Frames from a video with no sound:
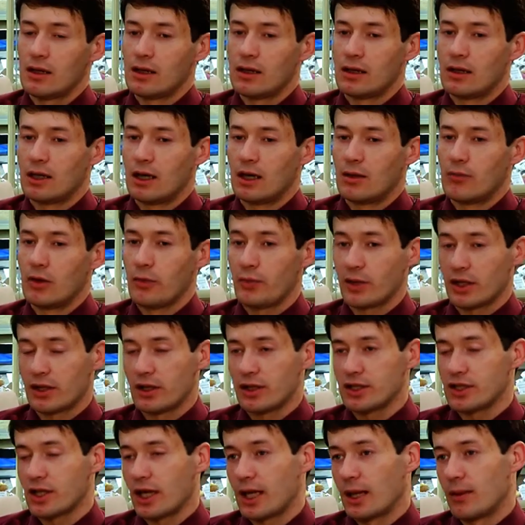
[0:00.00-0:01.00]
А, мы
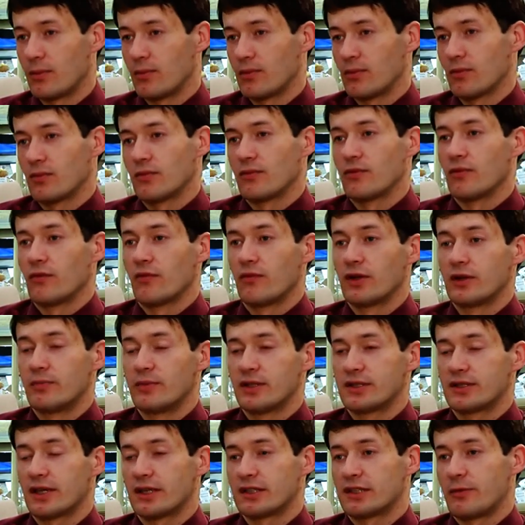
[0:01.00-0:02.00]
продолжаем в
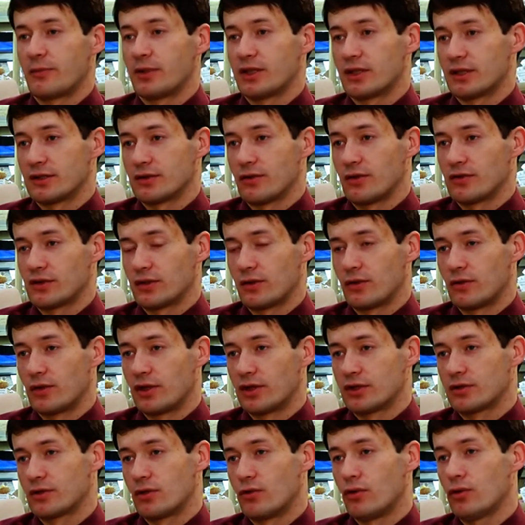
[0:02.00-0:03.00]
администрации Петрозаводского
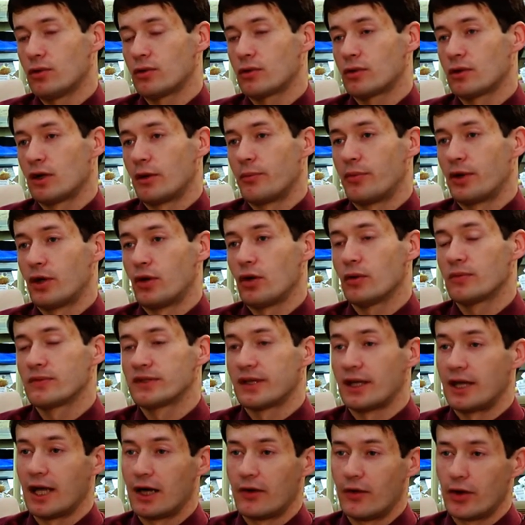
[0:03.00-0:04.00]
городского округа прием
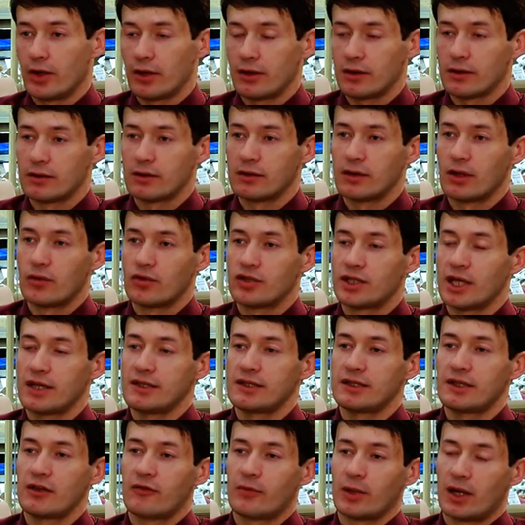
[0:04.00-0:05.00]
заявок на
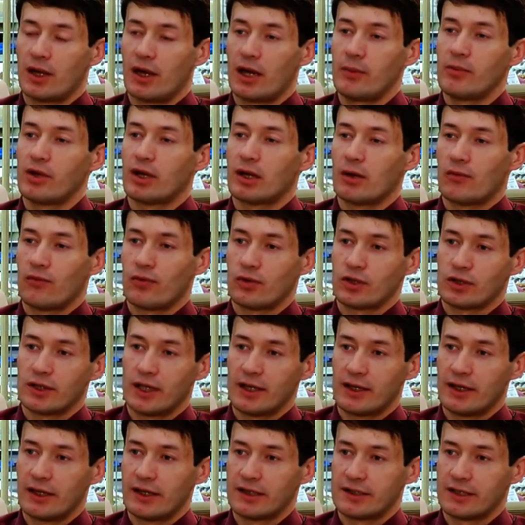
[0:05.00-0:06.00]
участие в программе
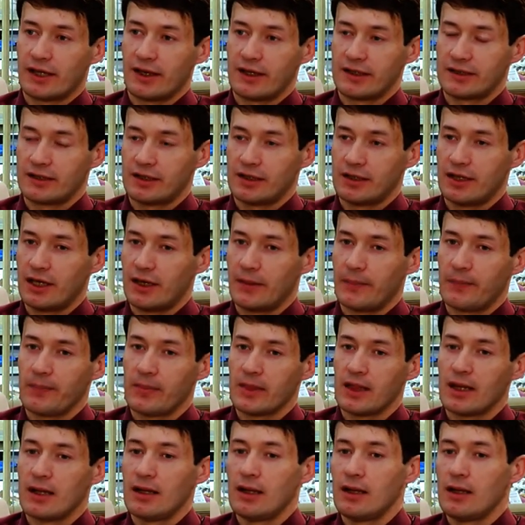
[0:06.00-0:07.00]
«Комфортная городская среда».
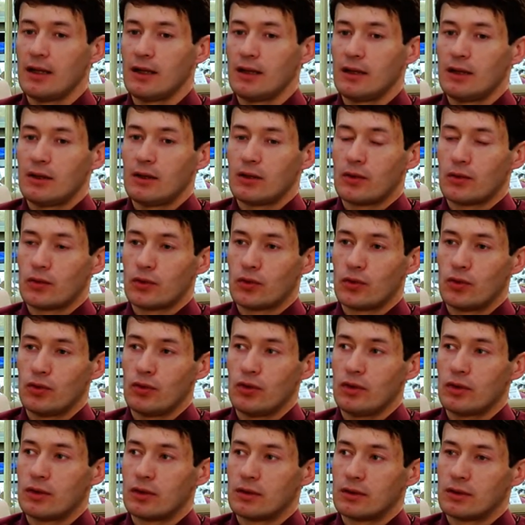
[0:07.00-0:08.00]

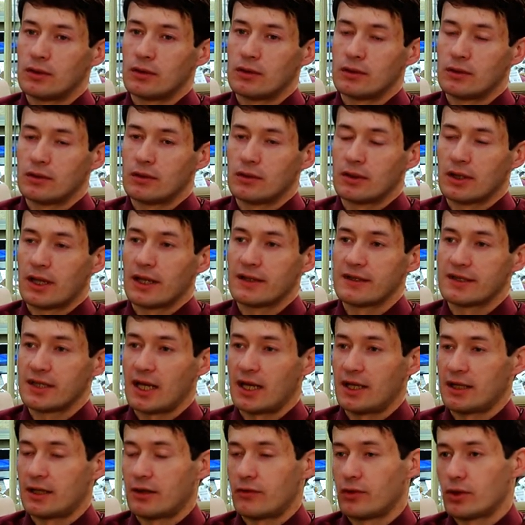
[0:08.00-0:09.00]
До
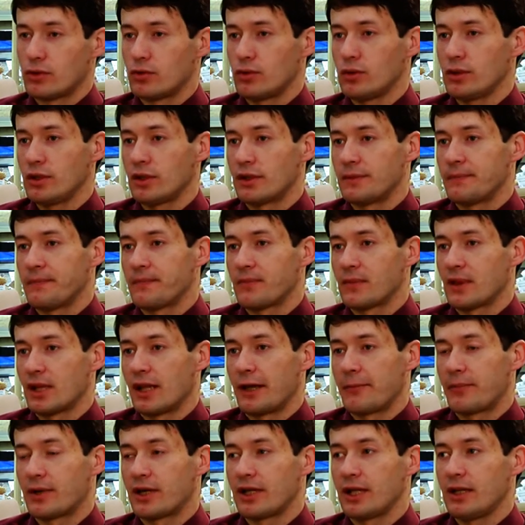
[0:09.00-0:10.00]
конца этого года
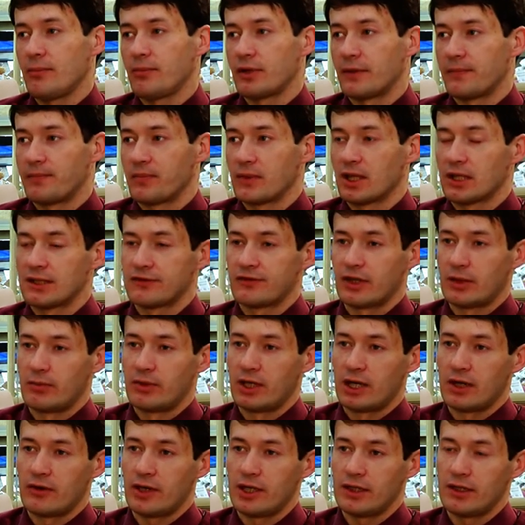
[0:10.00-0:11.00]
необходимо
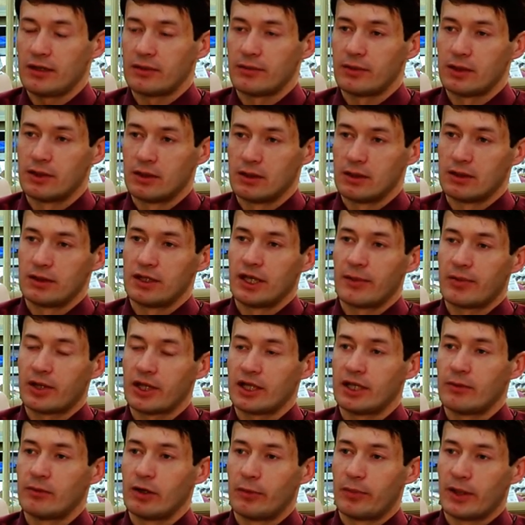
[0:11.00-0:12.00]
сформировать
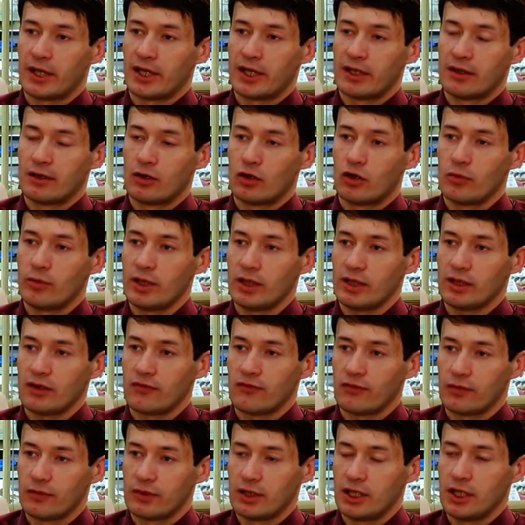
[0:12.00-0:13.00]
необходимый пакет
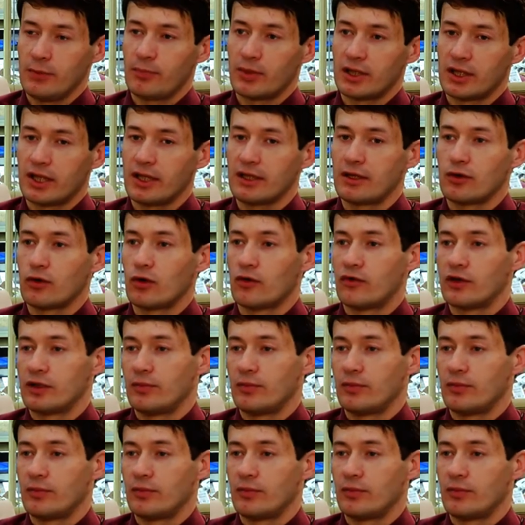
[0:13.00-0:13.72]
документов и подать его в